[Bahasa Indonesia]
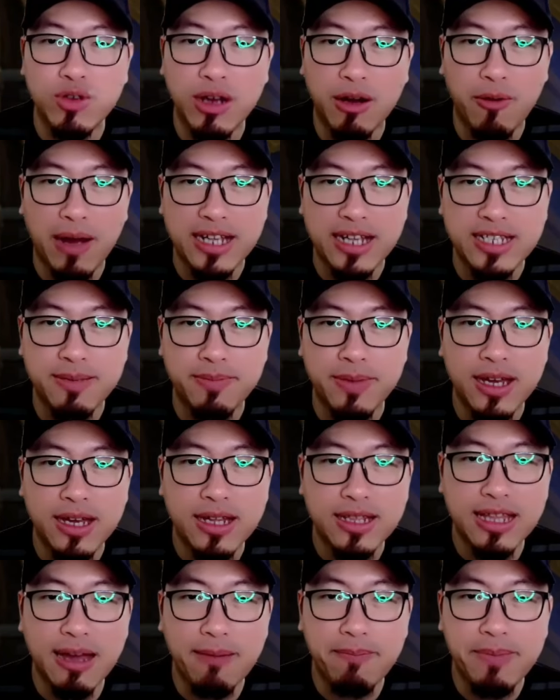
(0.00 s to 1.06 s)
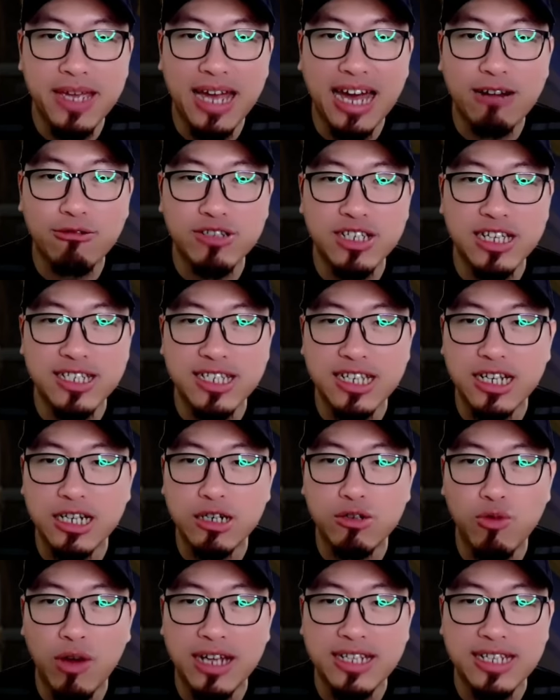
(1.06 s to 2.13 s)
juga wajib. Tapi harusnya sih
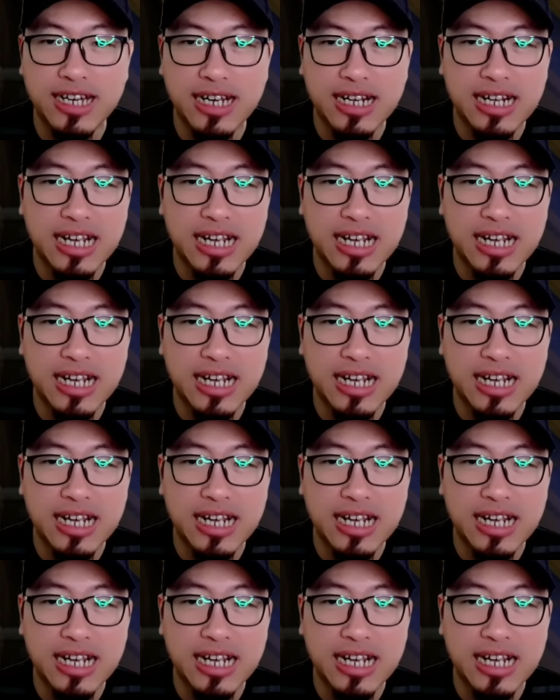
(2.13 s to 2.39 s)
keduanya